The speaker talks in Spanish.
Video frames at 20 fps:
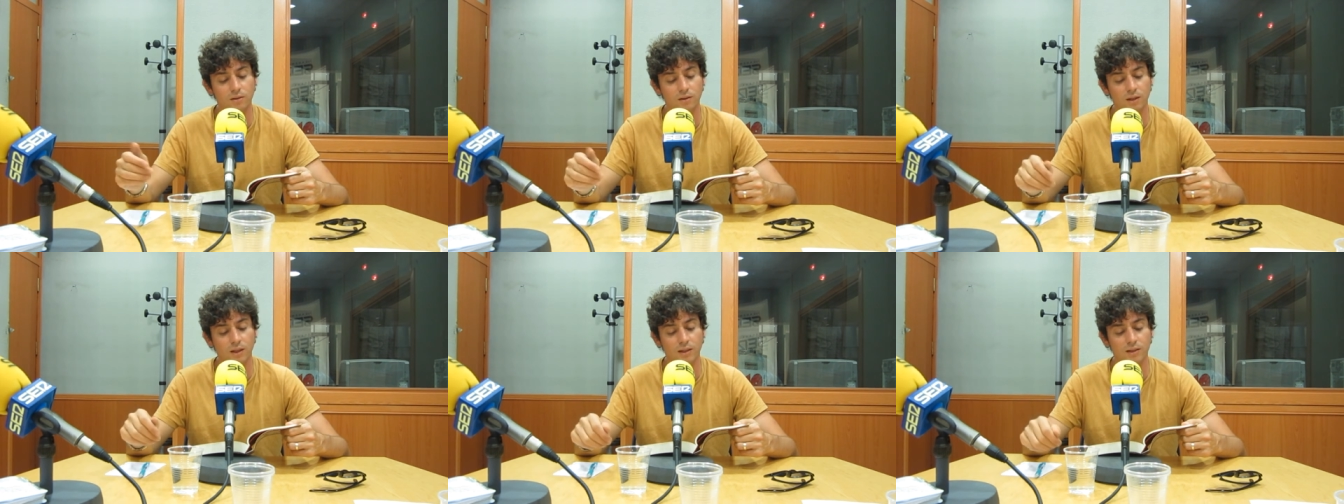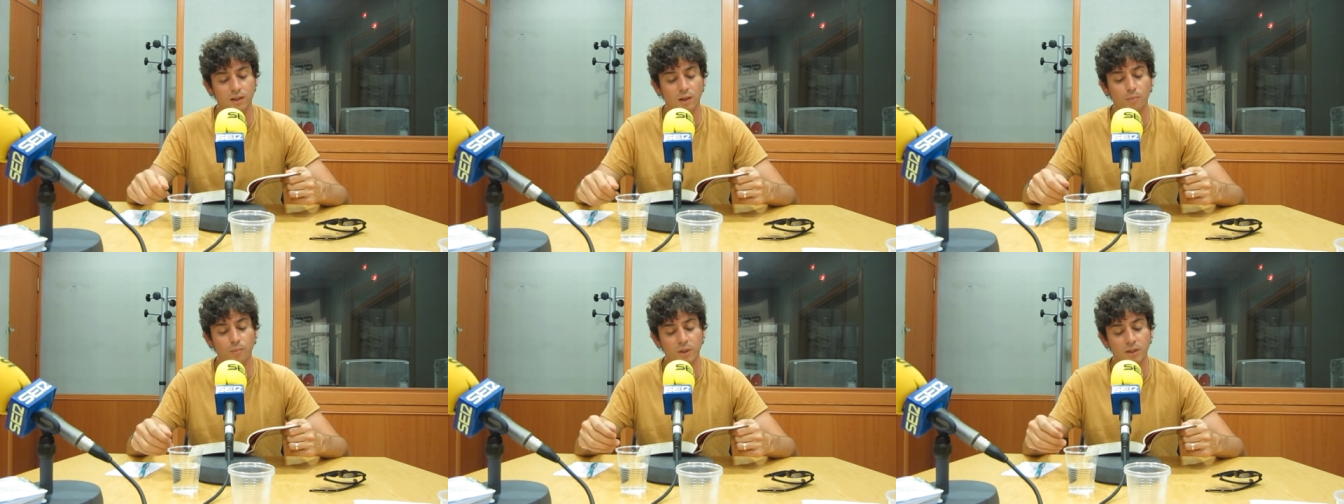
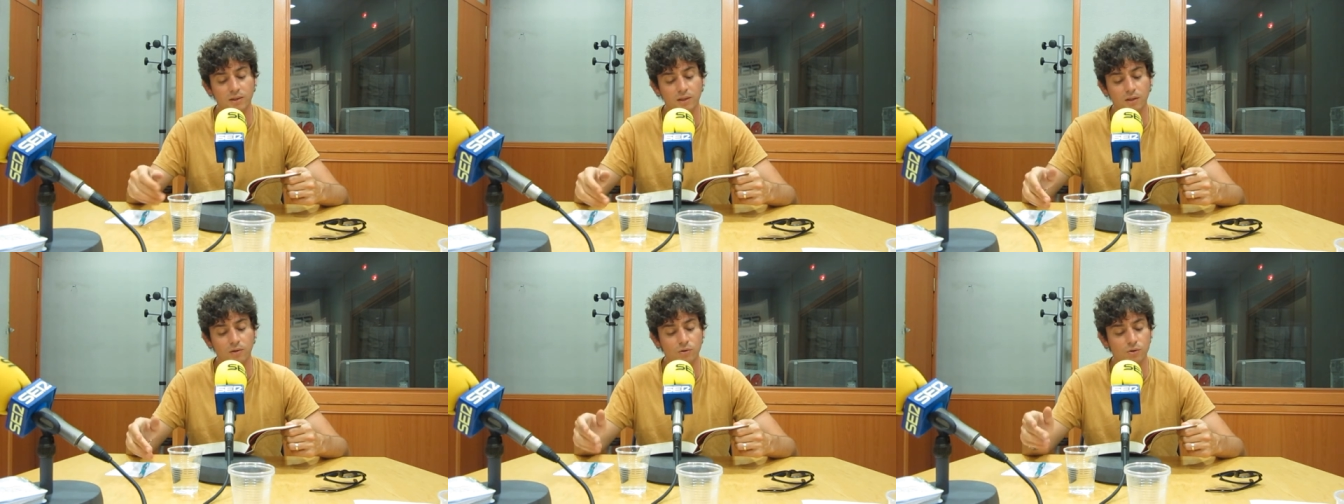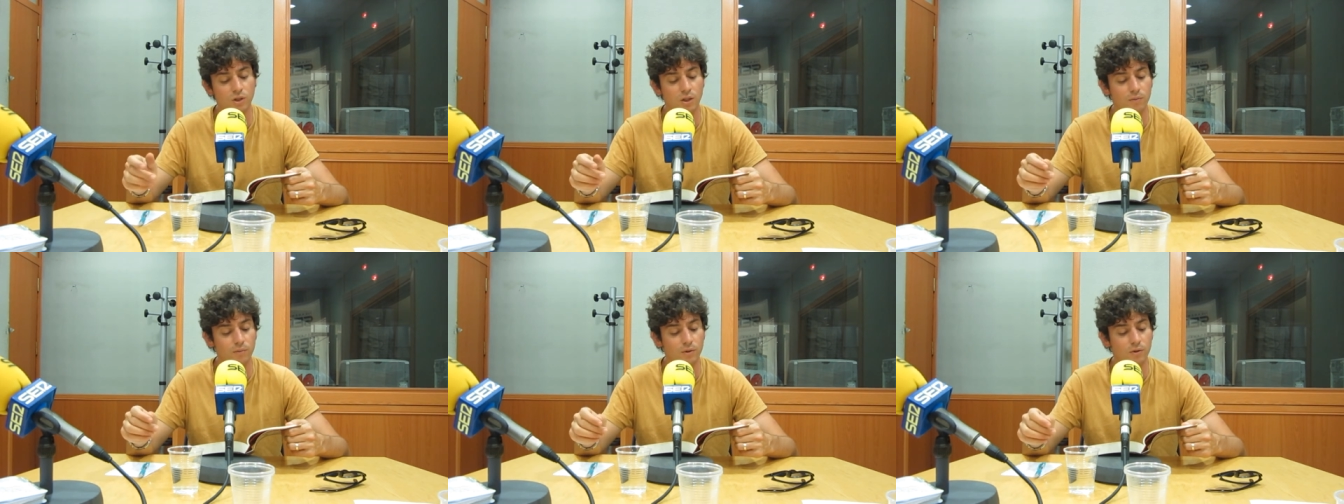Están prestando
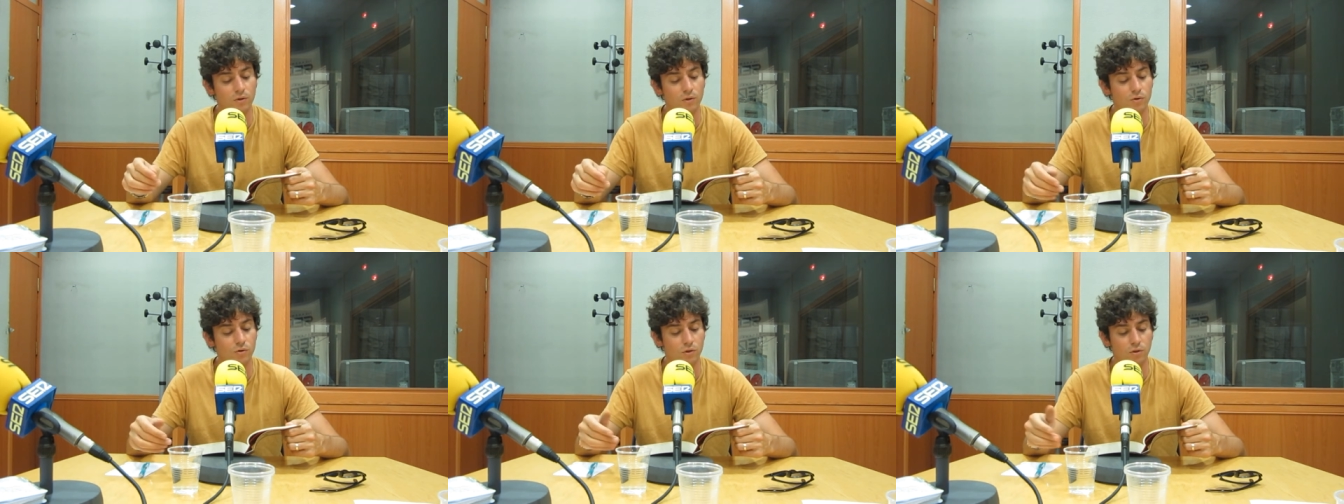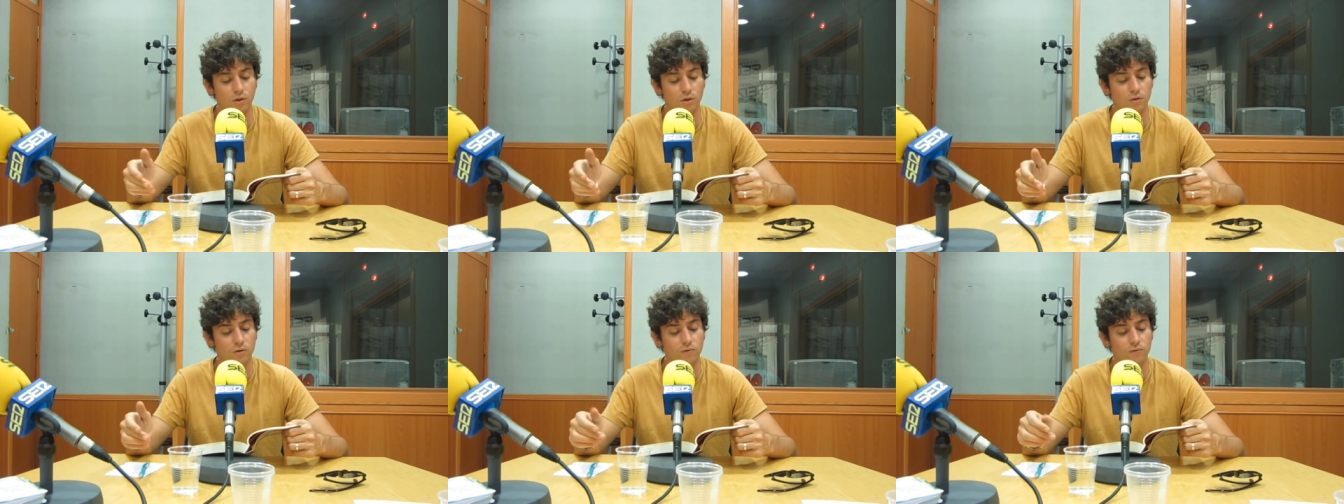servicios, son
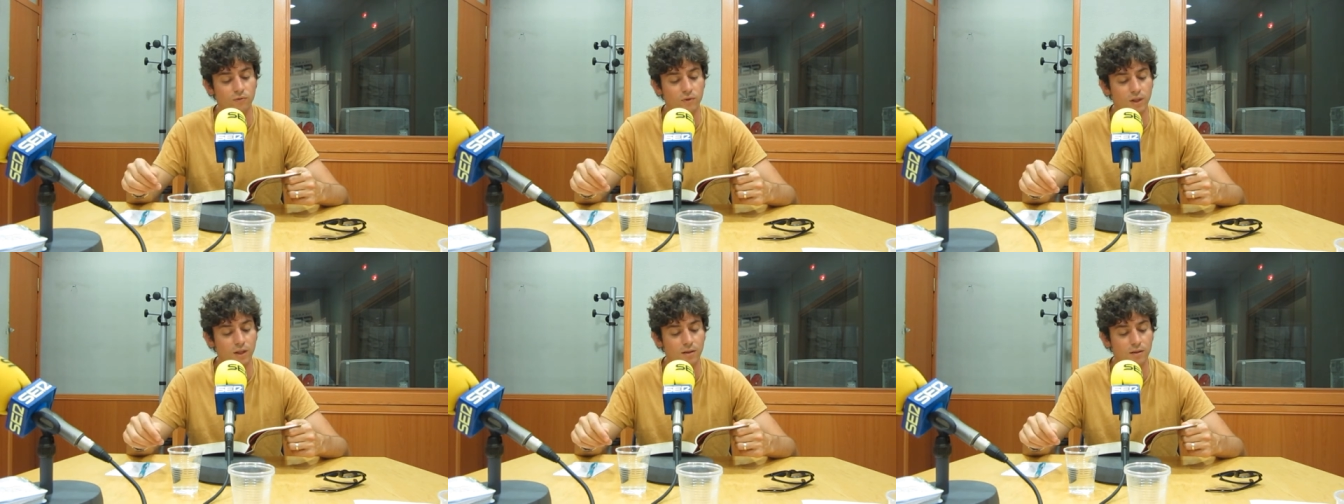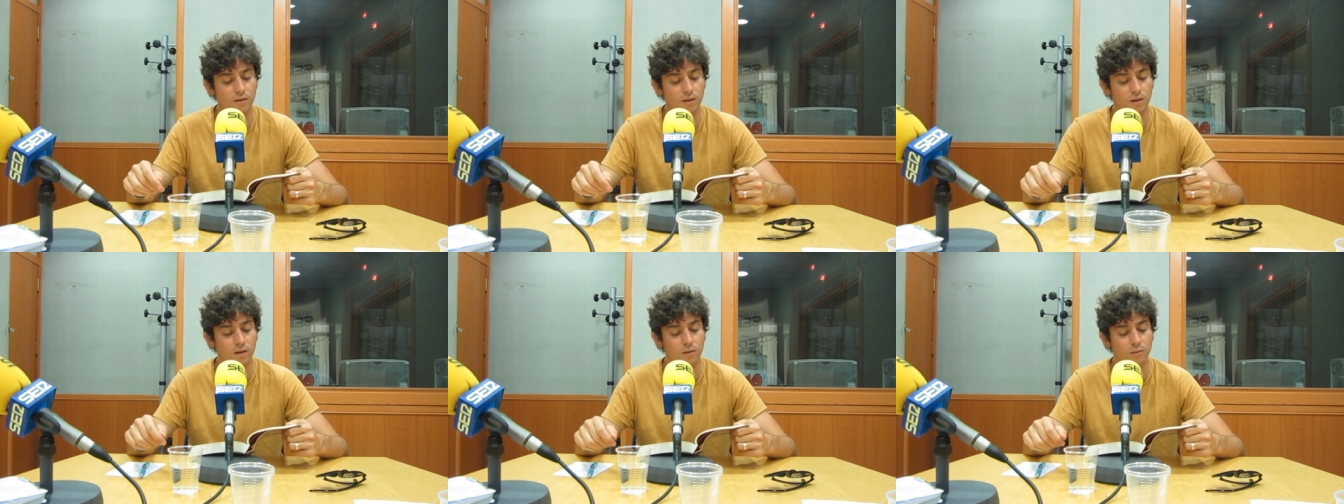de
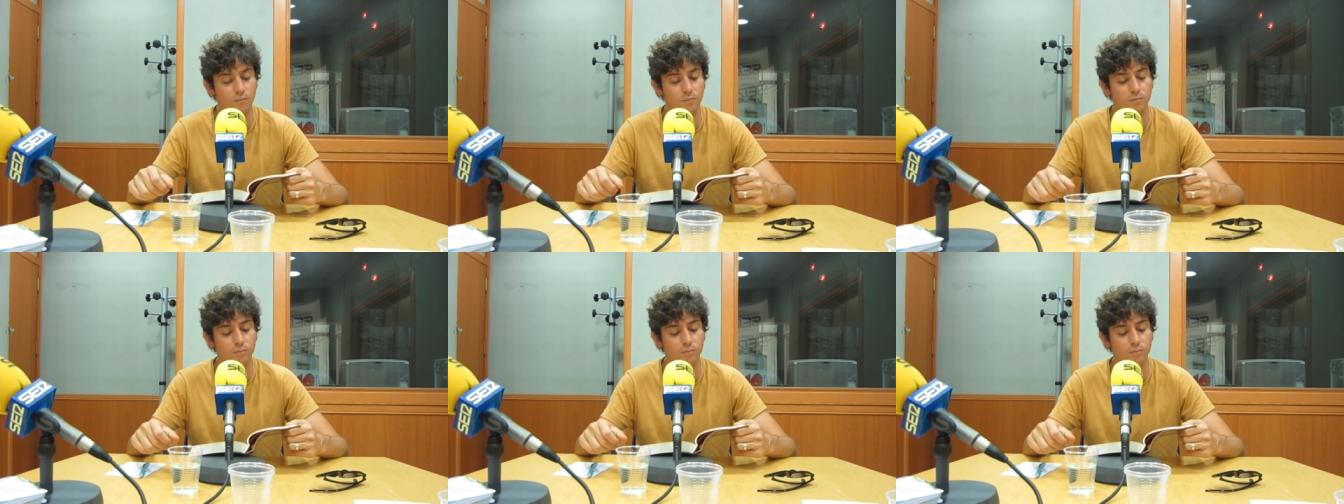confianza.